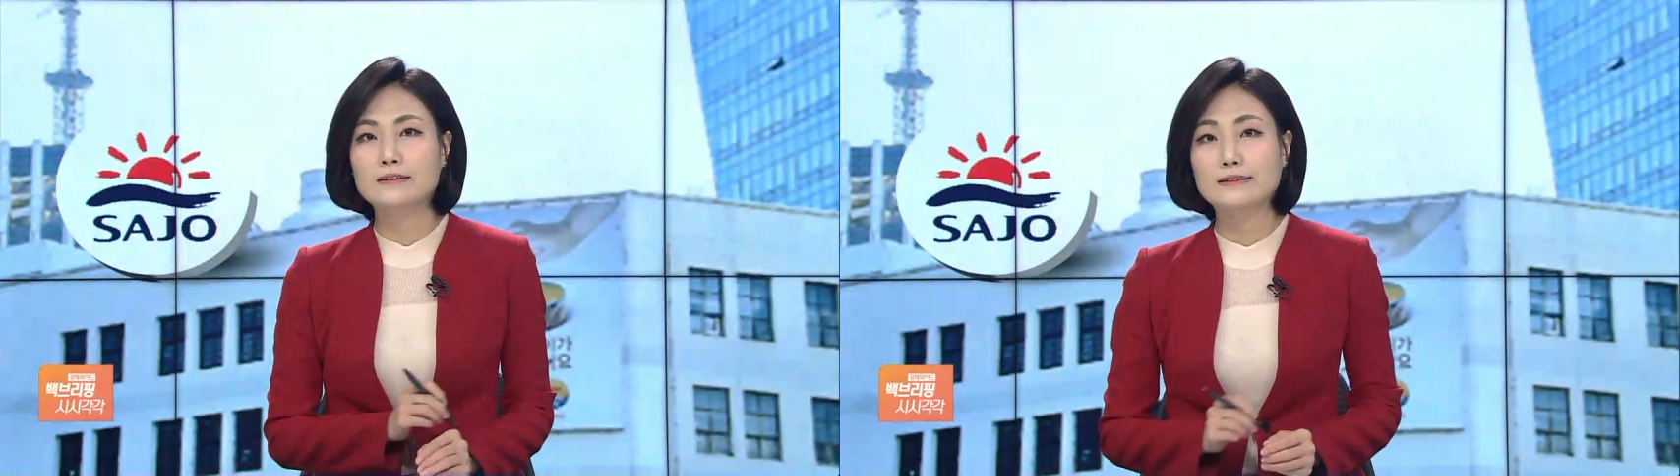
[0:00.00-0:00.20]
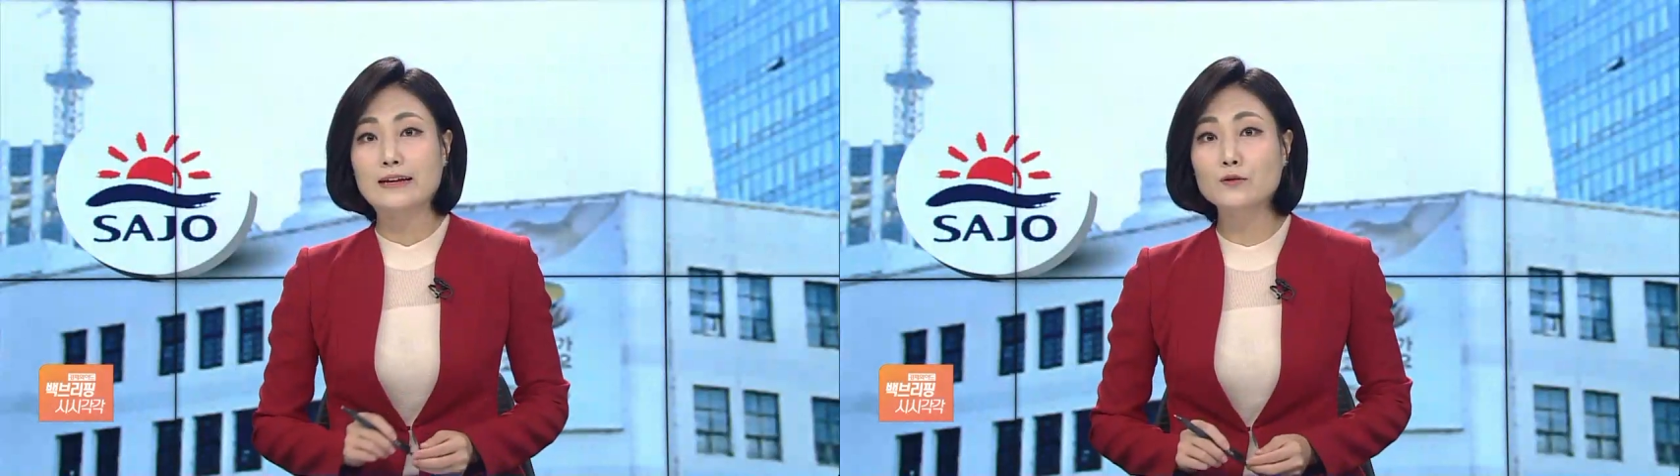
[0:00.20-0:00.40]

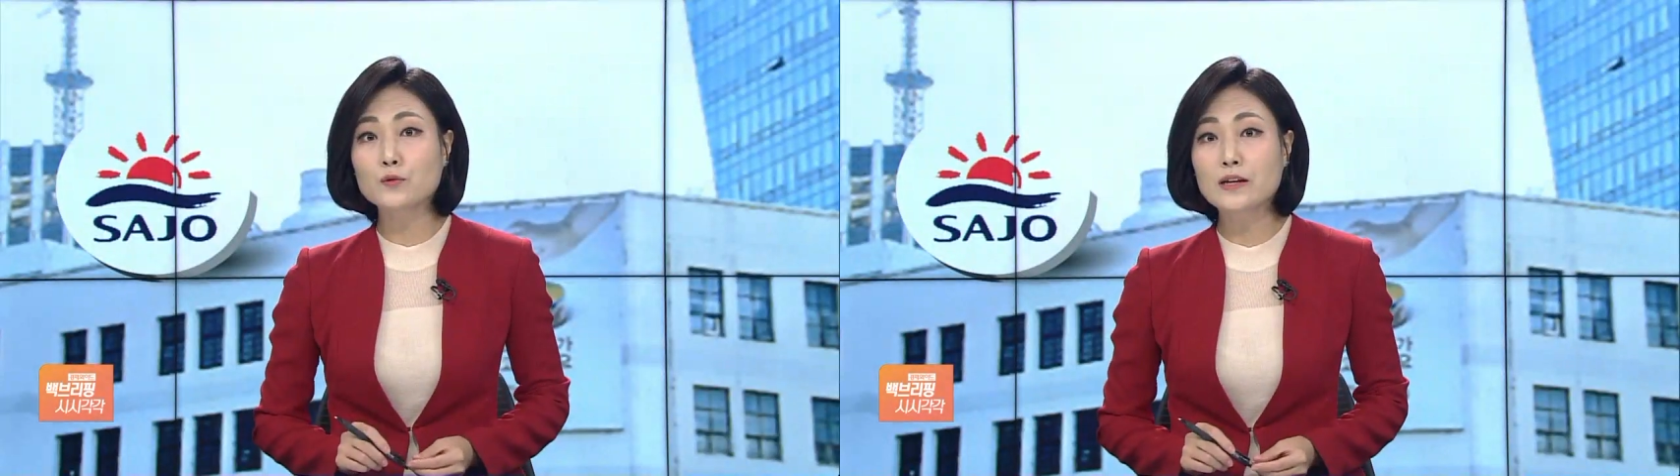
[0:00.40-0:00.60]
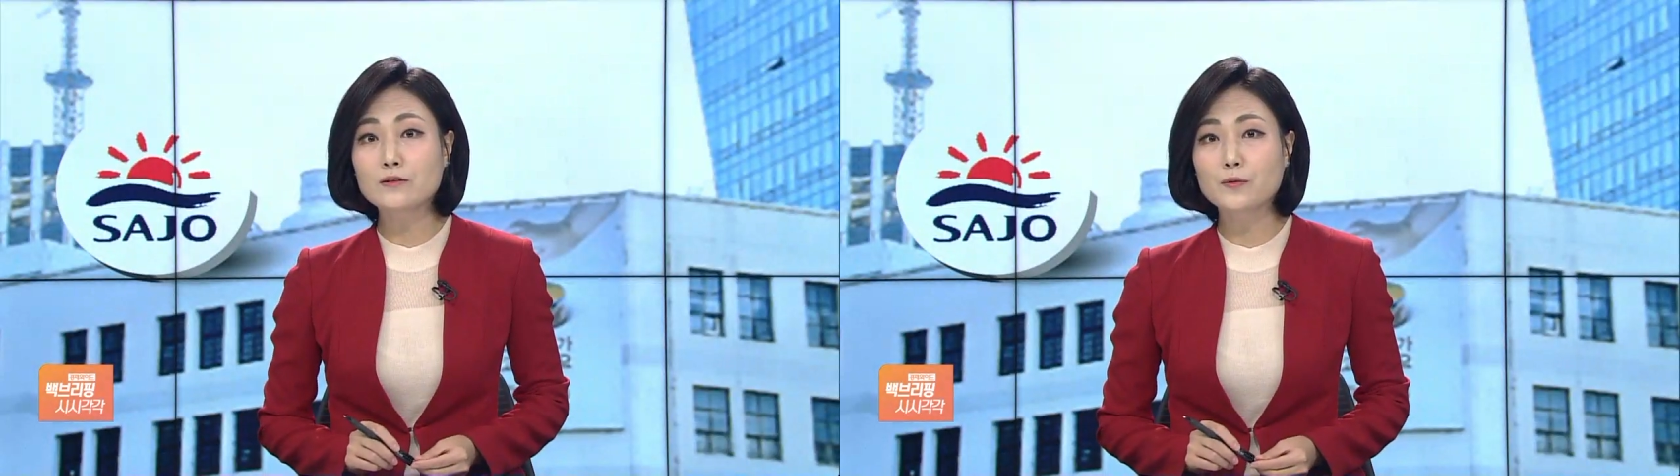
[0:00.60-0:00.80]

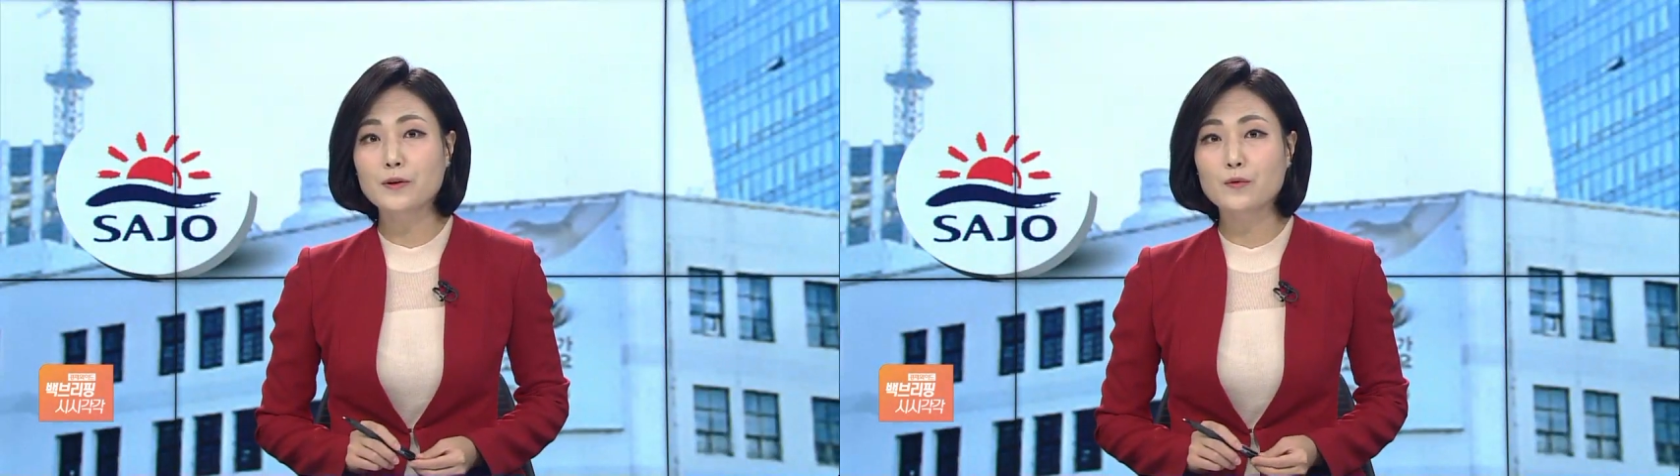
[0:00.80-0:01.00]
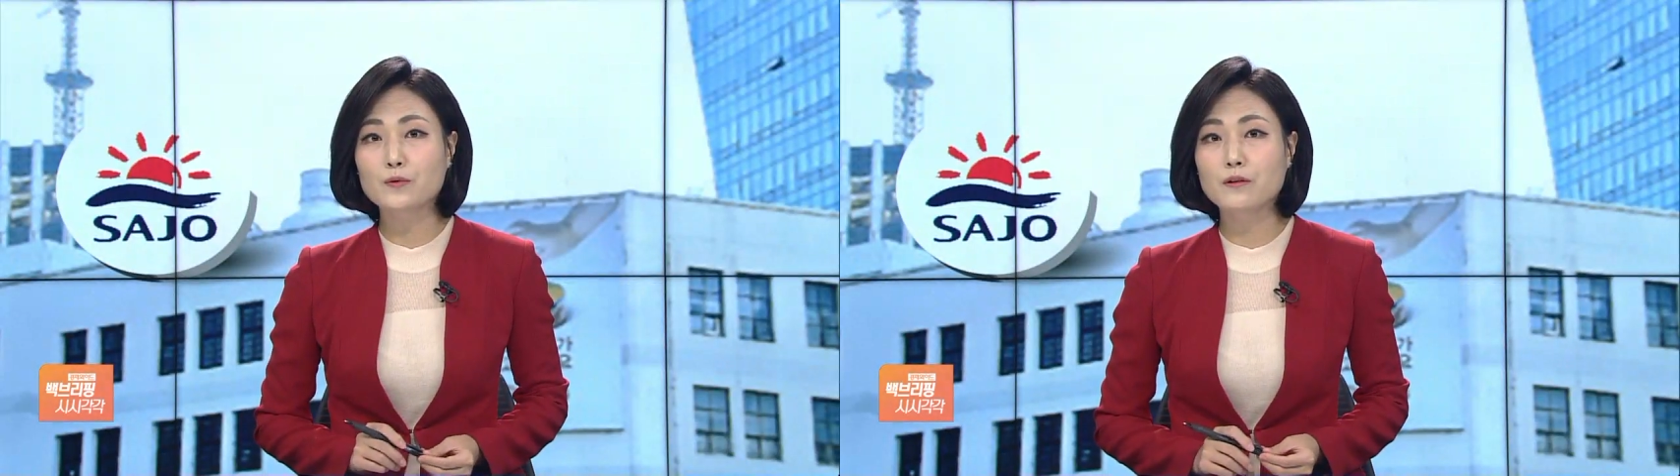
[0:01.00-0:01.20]
사조
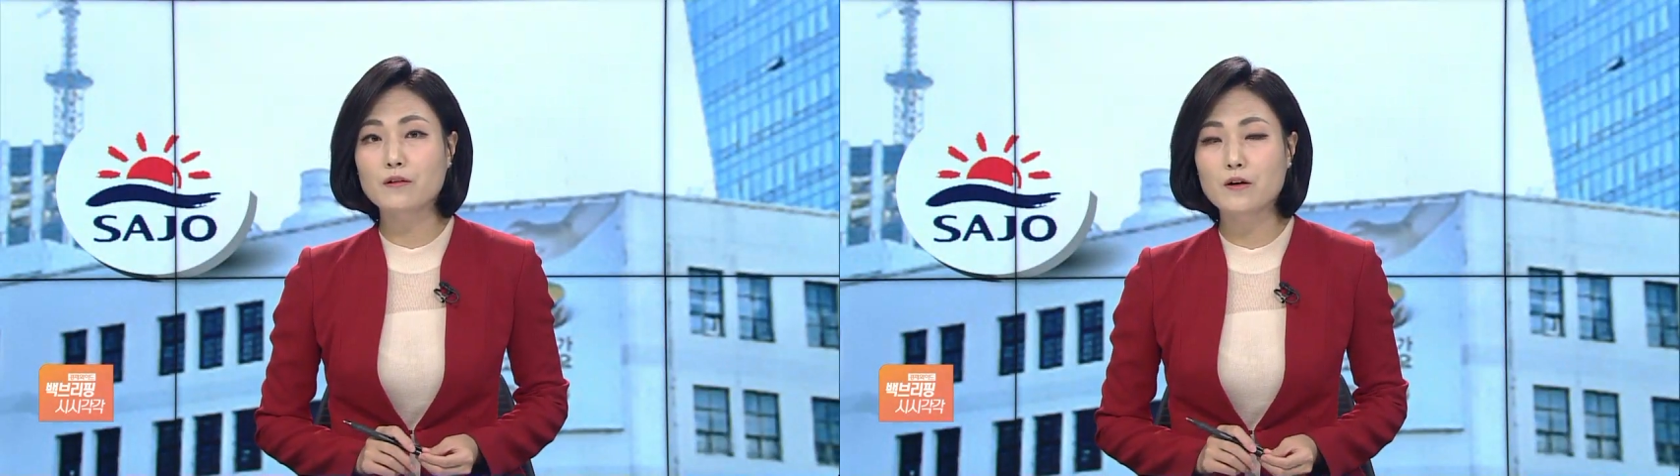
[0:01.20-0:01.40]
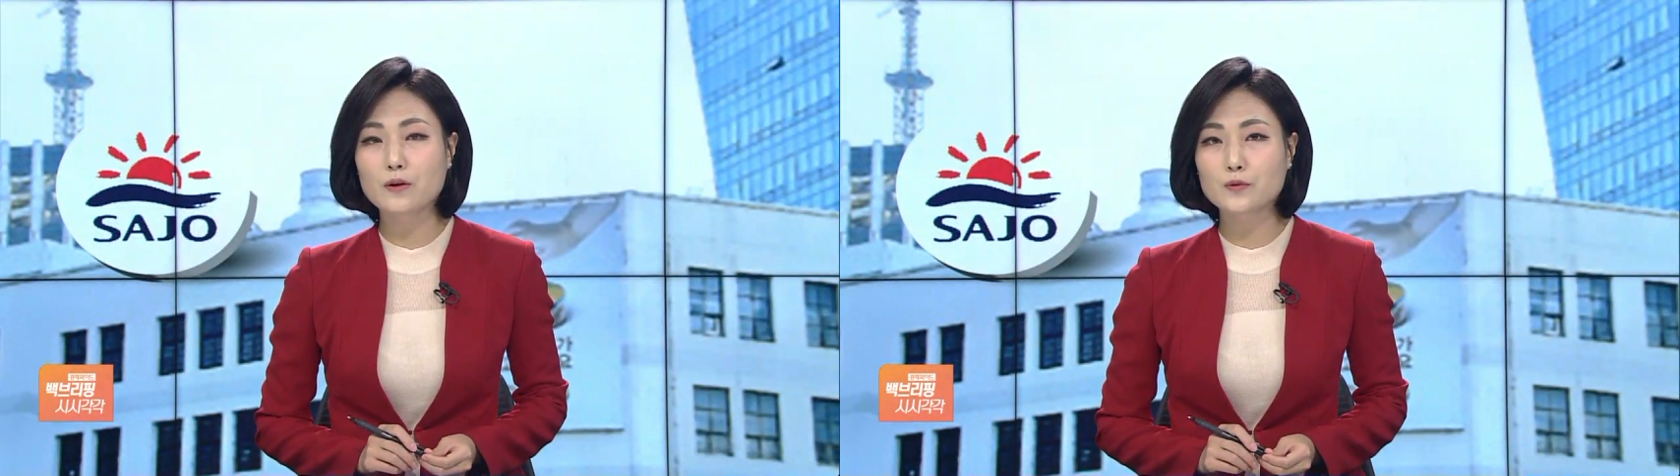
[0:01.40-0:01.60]
산업의
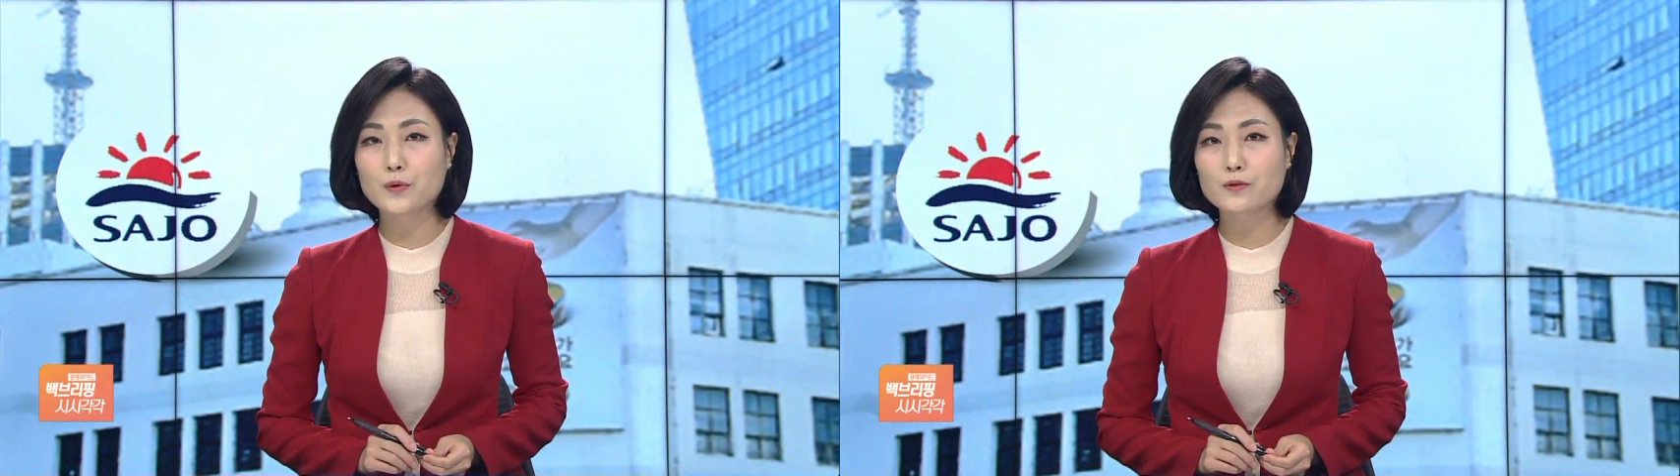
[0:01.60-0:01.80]
오너가와